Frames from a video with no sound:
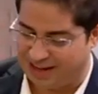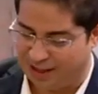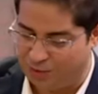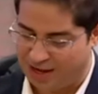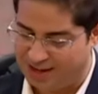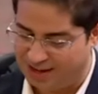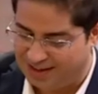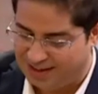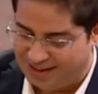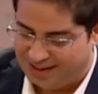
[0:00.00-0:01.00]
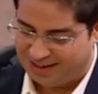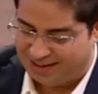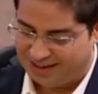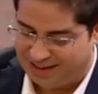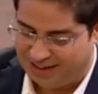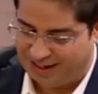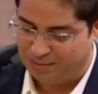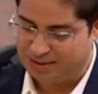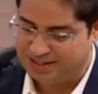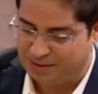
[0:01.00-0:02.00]
الروايه هذا
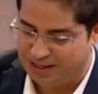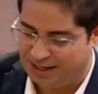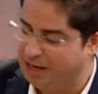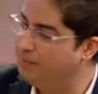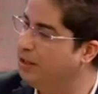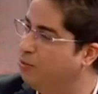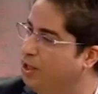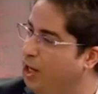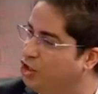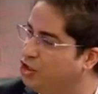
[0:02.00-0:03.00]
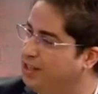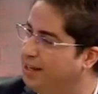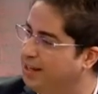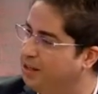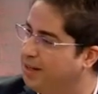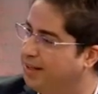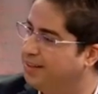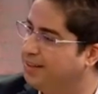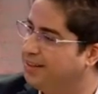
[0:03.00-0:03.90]
العالم ليس بعالمي ولا عشتيها إيه؟ اجزاء